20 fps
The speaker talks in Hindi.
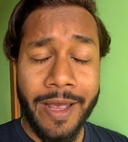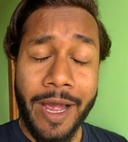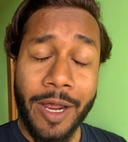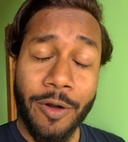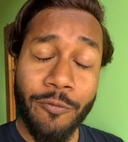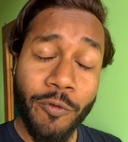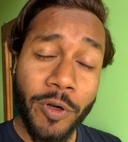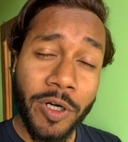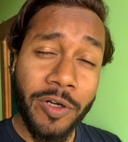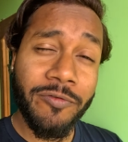
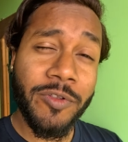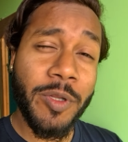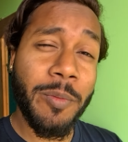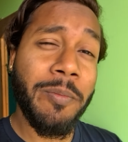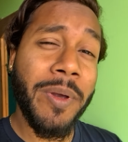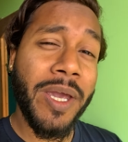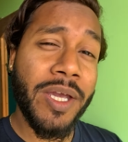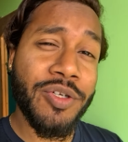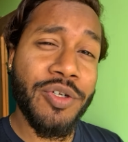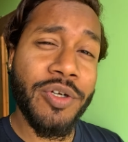एंड वन ऑफ द
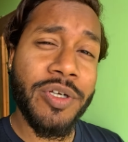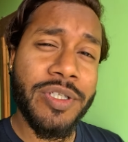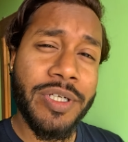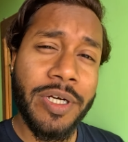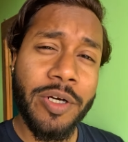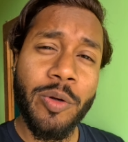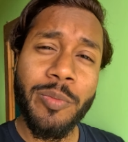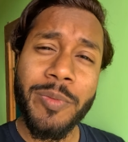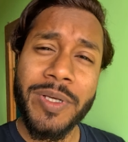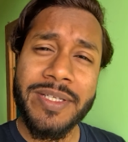मेजर
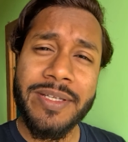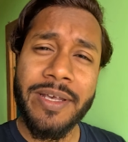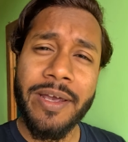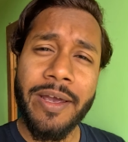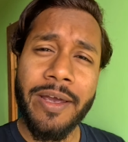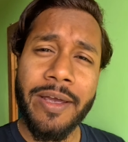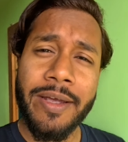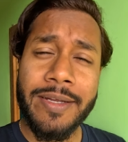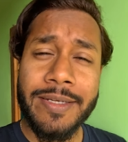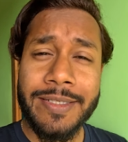जगहों में से
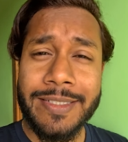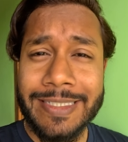है